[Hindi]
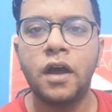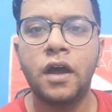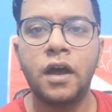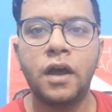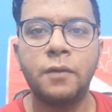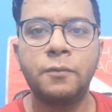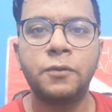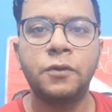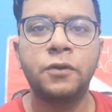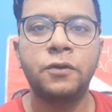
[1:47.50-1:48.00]

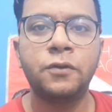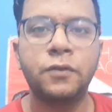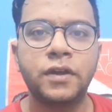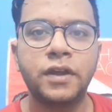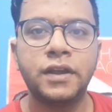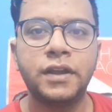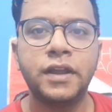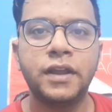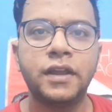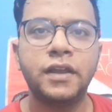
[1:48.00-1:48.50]
आप लोगों के
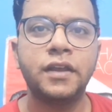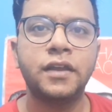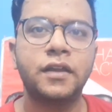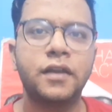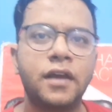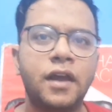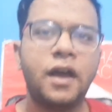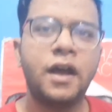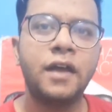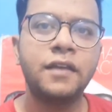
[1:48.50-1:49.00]
लिए
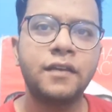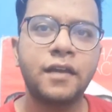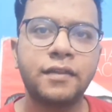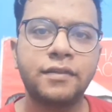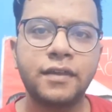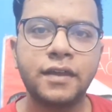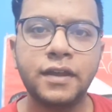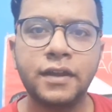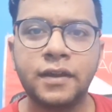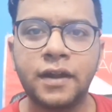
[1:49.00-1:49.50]
आज
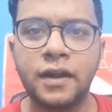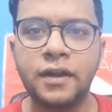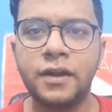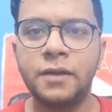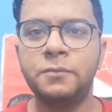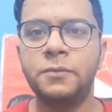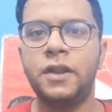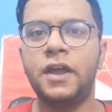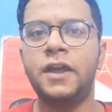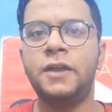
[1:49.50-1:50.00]
ऐसे ही
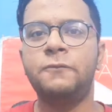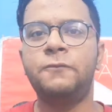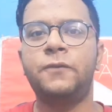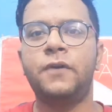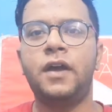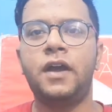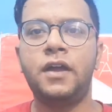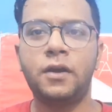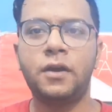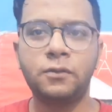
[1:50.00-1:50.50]
रैंडम लाइव
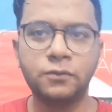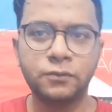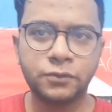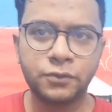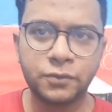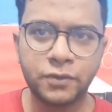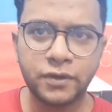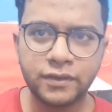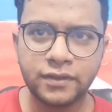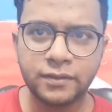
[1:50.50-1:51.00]
आया हूँ
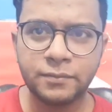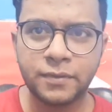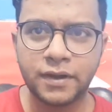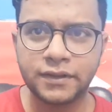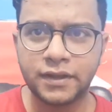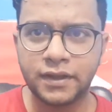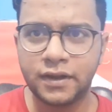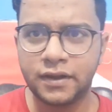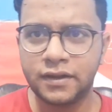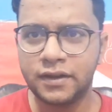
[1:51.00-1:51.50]
थोड़ी सी
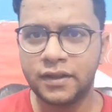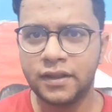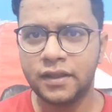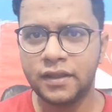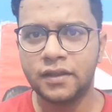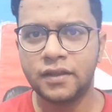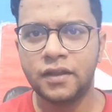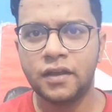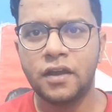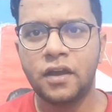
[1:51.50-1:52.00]
बातें करनी
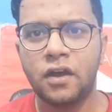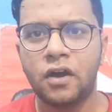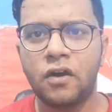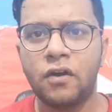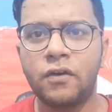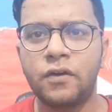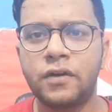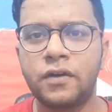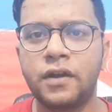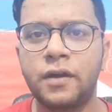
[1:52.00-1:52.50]
है
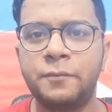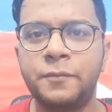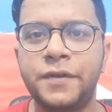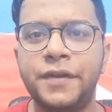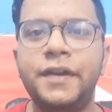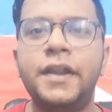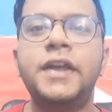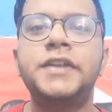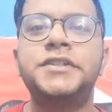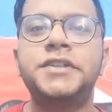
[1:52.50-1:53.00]
और अपने
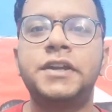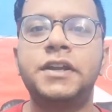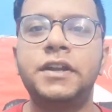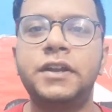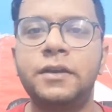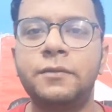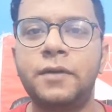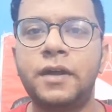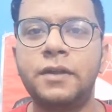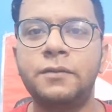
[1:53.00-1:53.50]
नए चैनल
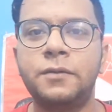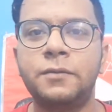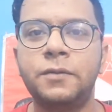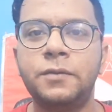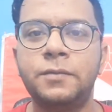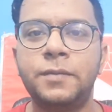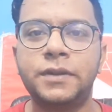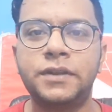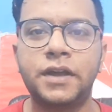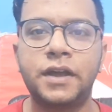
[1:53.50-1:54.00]
के बारे में भी
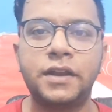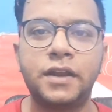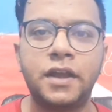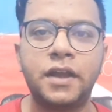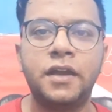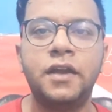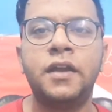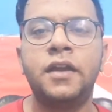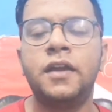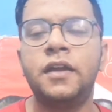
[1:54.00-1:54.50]
बताना
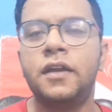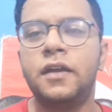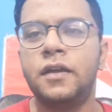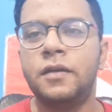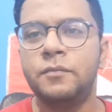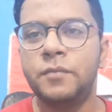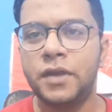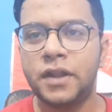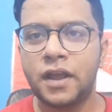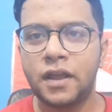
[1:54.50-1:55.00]
है
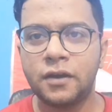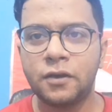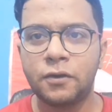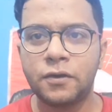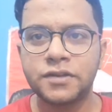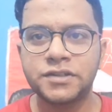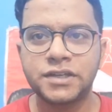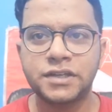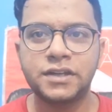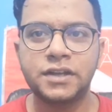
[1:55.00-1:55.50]
मेरा एक और
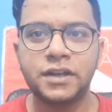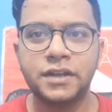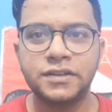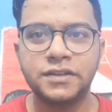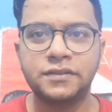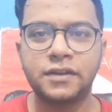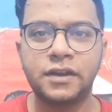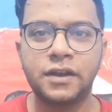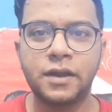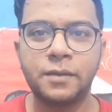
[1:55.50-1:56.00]
चैनल है
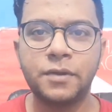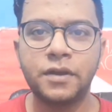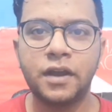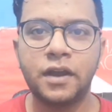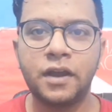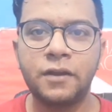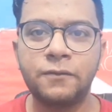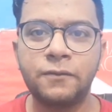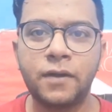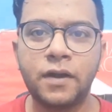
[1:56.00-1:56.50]
जिसका नाम है
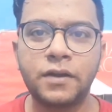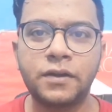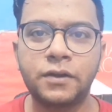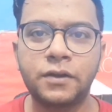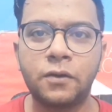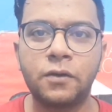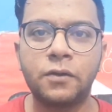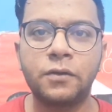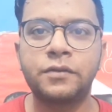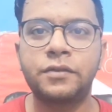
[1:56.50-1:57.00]
अल्फ़ा
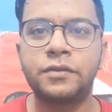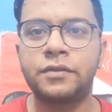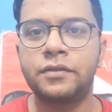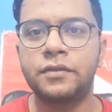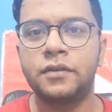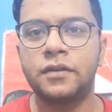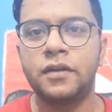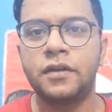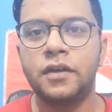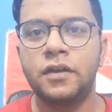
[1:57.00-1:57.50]
टॉक्स
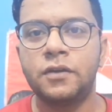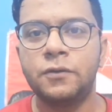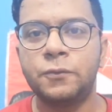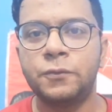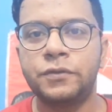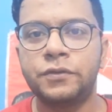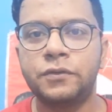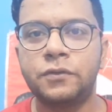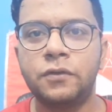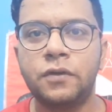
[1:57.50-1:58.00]

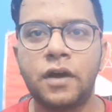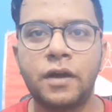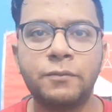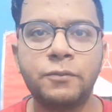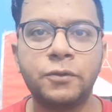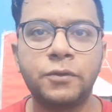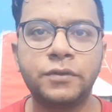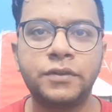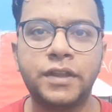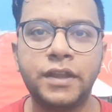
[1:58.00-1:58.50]
उसको आप
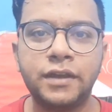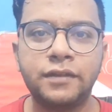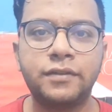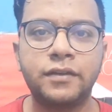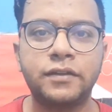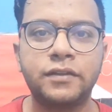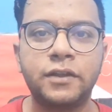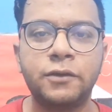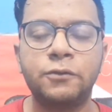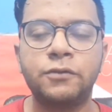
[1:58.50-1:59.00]
लोग देख
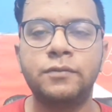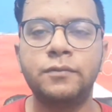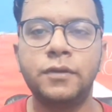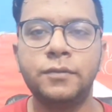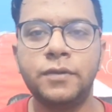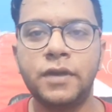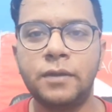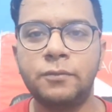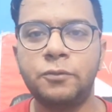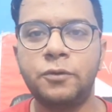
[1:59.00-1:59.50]
सकते हैं उसमें
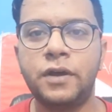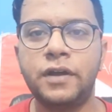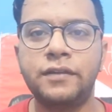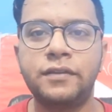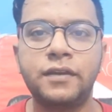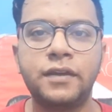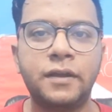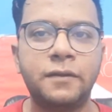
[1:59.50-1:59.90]
भी आपको ऐसे ही